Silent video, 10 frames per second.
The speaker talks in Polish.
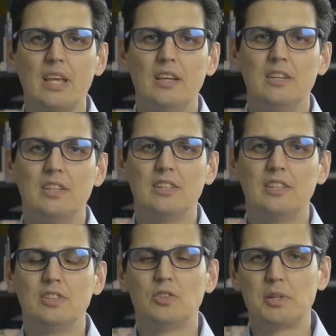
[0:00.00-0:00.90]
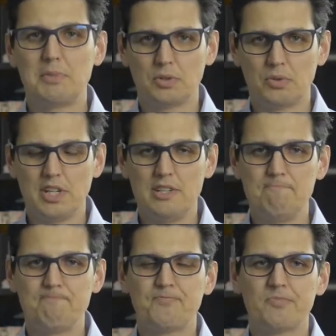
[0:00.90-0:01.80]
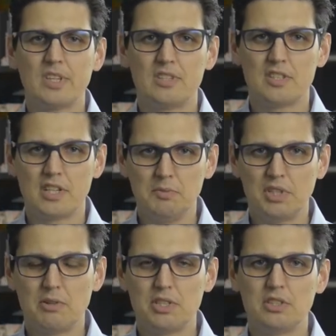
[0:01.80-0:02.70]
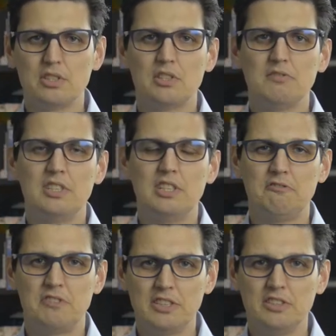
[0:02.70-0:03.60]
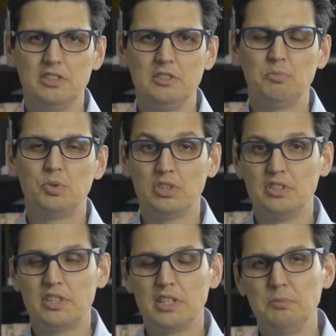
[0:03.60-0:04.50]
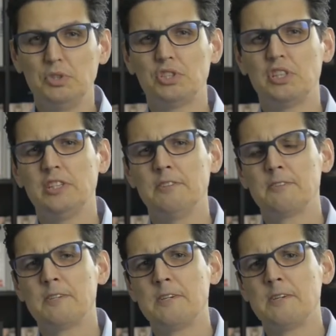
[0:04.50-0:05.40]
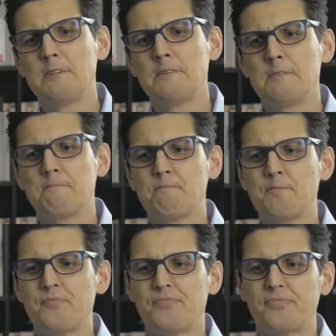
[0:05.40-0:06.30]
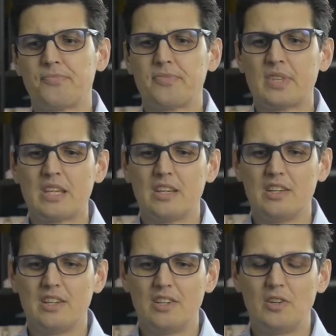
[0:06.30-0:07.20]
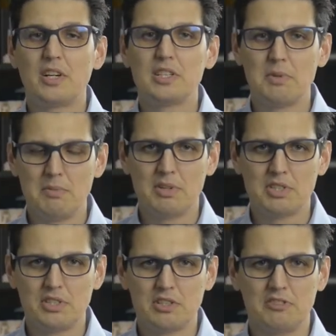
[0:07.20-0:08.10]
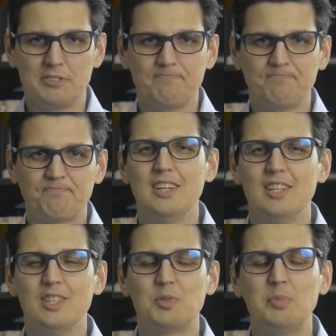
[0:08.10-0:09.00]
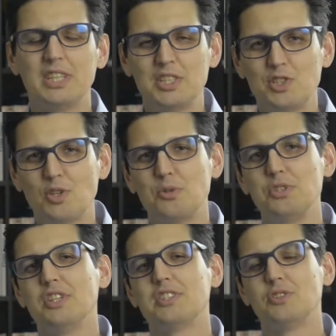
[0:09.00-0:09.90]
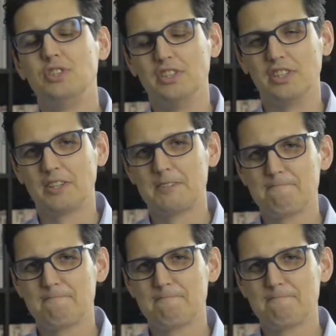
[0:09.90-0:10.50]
e, to armatura, ceramika łazienkowa, wanny, płytki ceramiczne mm, oraz meble łazienkowe. Spytacie, co różni nas od innych.